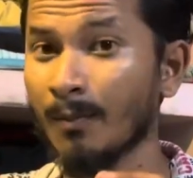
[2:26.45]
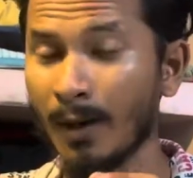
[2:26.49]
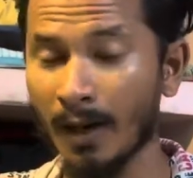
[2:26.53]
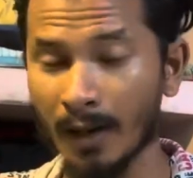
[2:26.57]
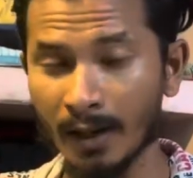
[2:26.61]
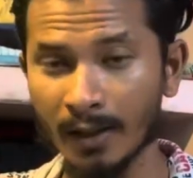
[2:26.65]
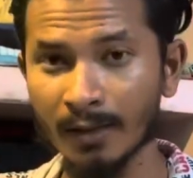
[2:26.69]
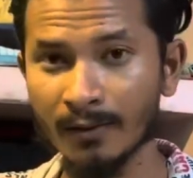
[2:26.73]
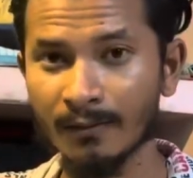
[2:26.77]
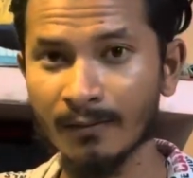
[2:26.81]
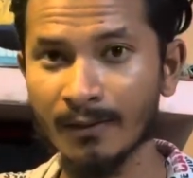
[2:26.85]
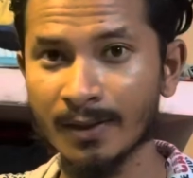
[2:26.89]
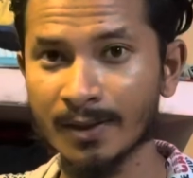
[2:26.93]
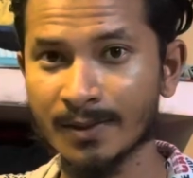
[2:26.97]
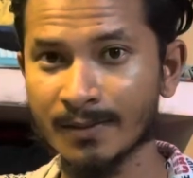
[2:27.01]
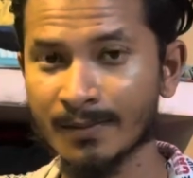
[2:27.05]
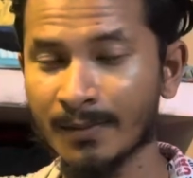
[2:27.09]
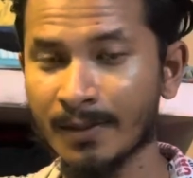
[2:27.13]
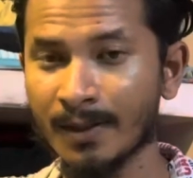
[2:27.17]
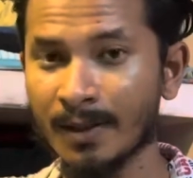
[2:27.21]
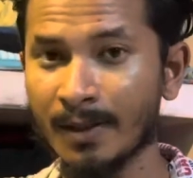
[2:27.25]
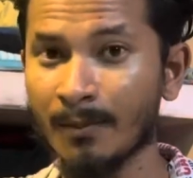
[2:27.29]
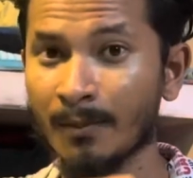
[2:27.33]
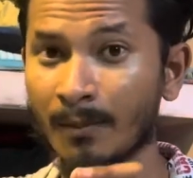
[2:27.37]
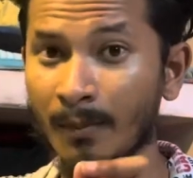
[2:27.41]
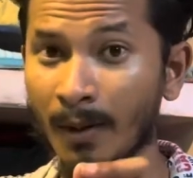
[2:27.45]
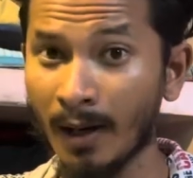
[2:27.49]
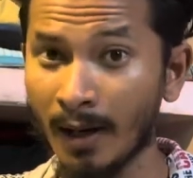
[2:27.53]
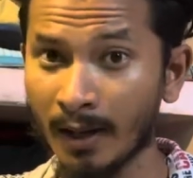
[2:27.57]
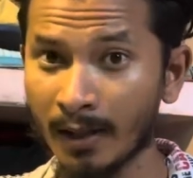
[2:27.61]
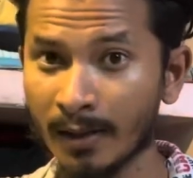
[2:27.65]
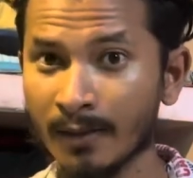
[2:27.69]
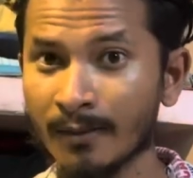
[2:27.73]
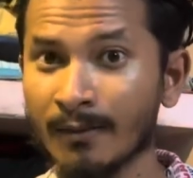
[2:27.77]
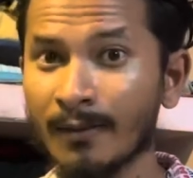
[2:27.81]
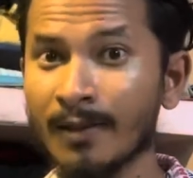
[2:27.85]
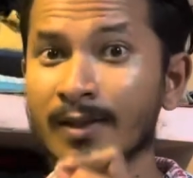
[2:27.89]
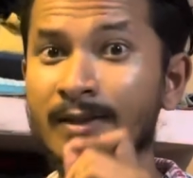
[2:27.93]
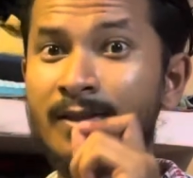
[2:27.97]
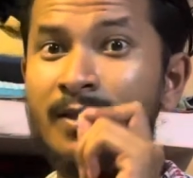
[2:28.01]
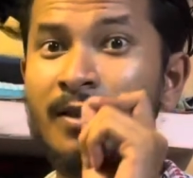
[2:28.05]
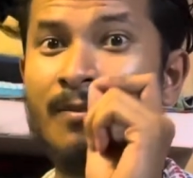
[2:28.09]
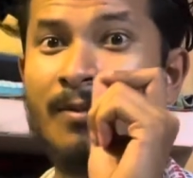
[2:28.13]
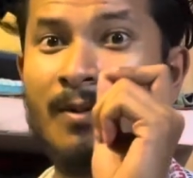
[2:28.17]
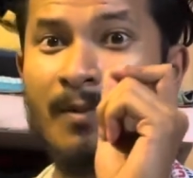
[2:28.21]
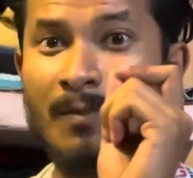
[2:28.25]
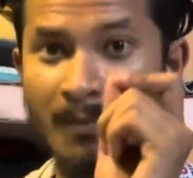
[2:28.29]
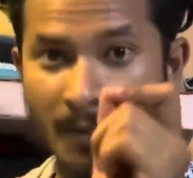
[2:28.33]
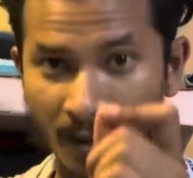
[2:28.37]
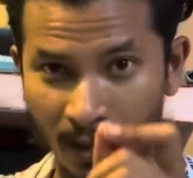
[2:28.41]
भारतवर्ष में नहीं भारतवर्ष से
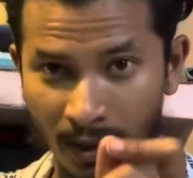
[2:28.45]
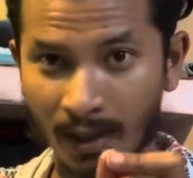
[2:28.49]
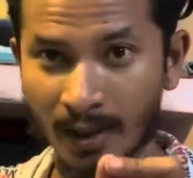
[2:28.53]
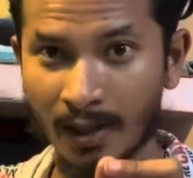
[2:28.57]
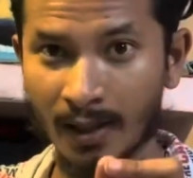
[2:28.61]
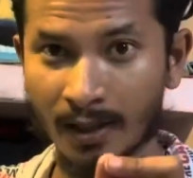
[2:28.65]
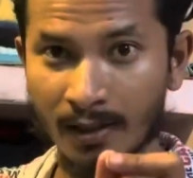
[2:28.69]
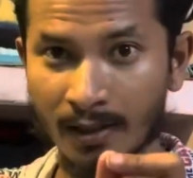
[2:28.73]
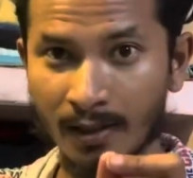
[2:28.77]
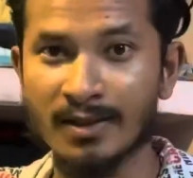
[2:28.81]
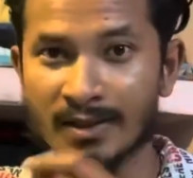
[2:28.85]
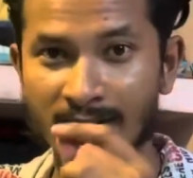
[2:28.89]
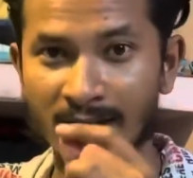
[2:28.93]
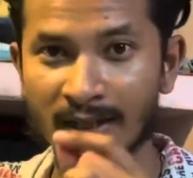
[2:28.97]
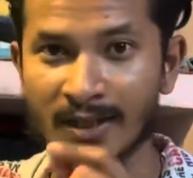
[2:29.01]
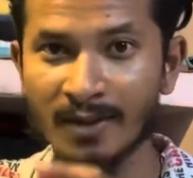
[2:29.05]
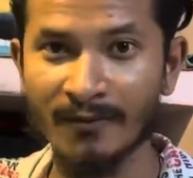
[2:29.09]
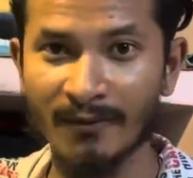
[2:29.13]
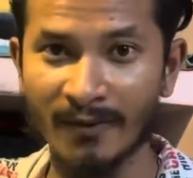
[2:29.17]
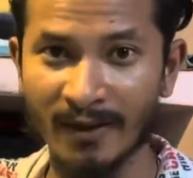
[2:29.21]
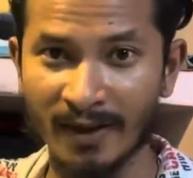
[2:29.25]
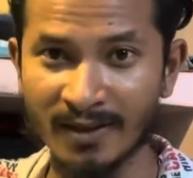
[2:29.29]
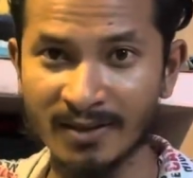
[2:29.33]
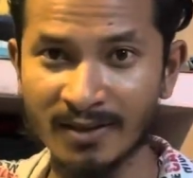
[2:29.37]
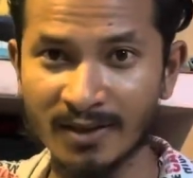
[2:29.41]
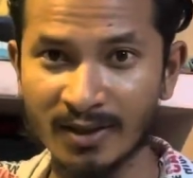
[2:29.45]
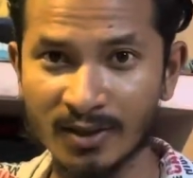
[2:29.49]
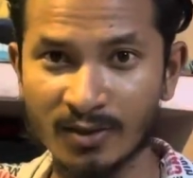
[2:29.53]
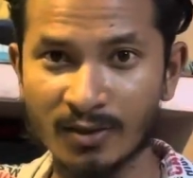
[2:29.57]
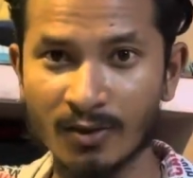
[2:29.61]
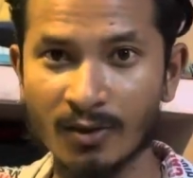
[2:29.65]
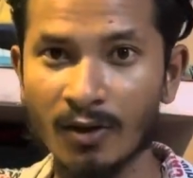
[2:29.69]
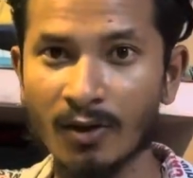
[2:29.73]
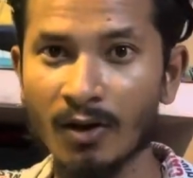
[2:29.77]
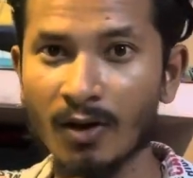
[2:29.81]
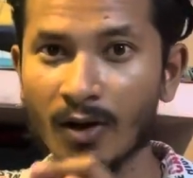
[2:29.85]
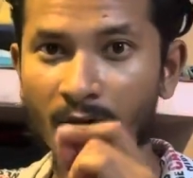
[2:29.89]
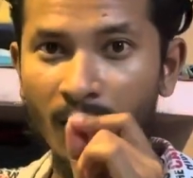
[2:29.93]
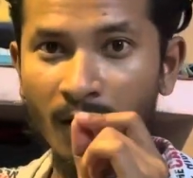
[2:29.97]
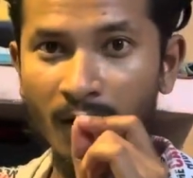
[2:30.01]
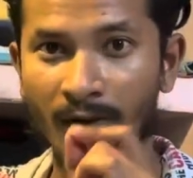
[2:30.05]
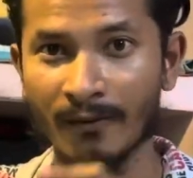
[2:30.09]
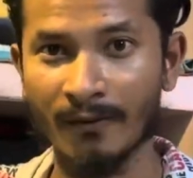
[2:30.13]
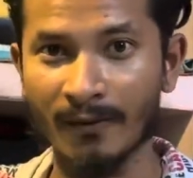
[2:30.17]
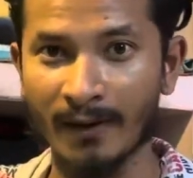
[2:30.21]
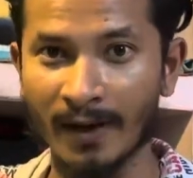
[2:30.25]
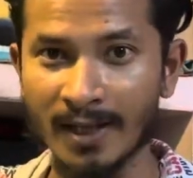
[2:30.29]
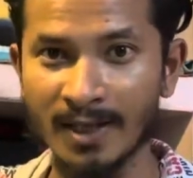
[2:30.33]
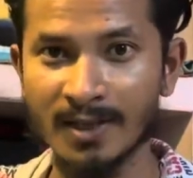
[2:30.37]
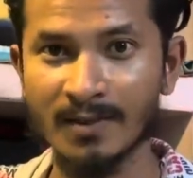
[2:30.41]
भी बाहर सैन फ्रांसिस्को और
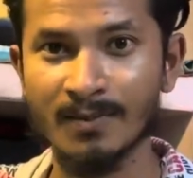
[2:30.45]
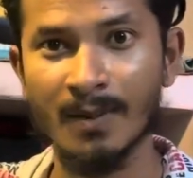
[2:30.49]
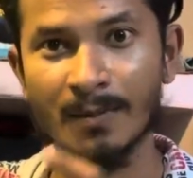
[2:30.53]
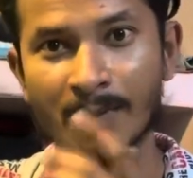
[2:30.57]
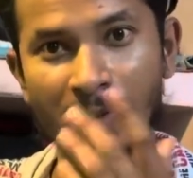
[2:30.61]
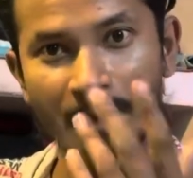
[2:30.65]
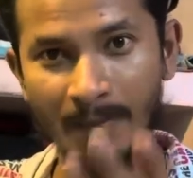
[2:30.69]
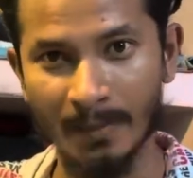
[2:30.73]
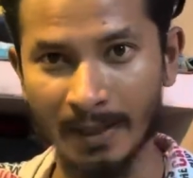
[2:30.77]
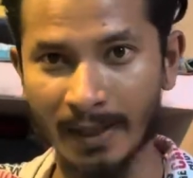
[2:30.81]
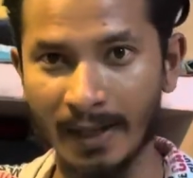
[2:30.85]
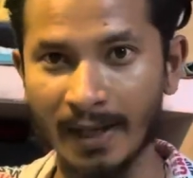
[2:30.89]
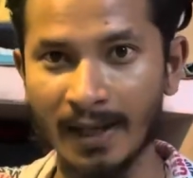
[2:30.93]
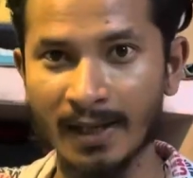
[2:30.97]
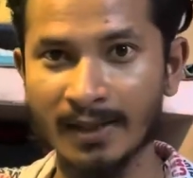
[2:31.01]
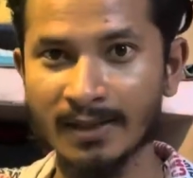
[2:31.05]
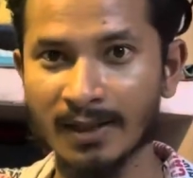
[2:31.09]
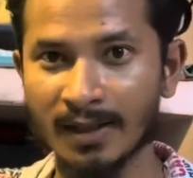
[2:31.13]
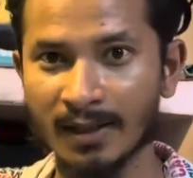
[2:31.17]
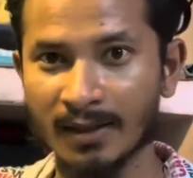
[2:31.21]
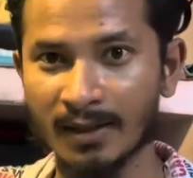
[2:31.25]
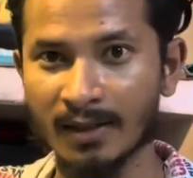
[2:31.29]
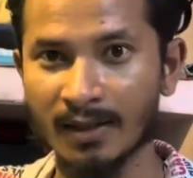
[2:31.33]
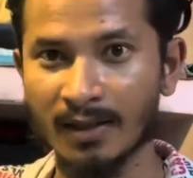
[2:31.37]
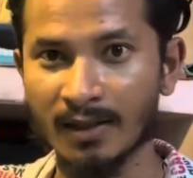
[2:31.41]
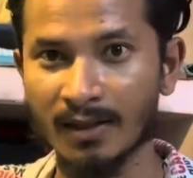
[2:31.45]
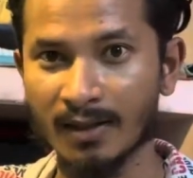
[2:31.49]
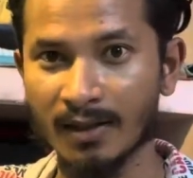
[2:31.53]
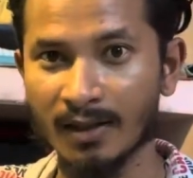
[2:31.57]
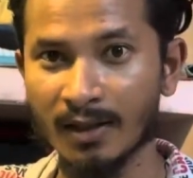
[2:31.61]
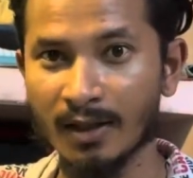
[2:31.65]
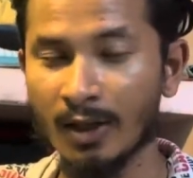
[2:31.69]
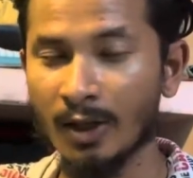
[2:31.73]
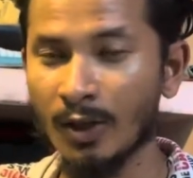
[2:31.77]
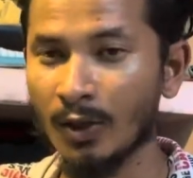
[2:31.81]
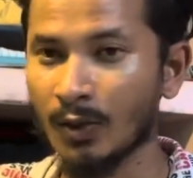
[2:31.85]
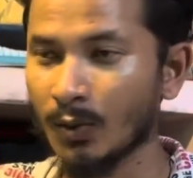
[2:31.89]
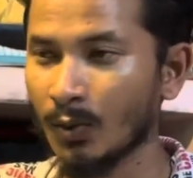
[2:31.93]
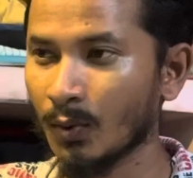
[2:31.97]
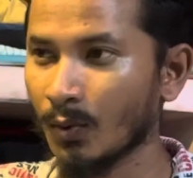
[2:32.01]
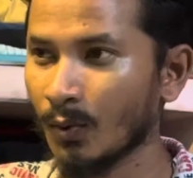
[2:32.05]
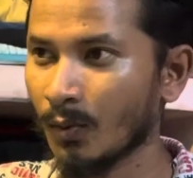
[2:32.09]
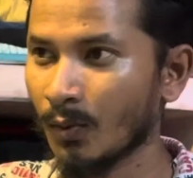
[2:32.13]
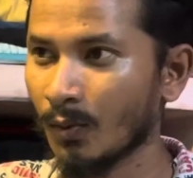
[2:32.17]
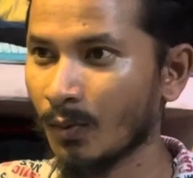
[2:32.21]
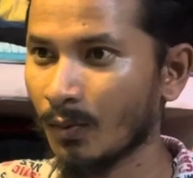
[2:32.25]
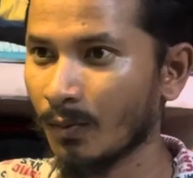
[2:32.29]
फ्रांस में भी मनाया जाता है तो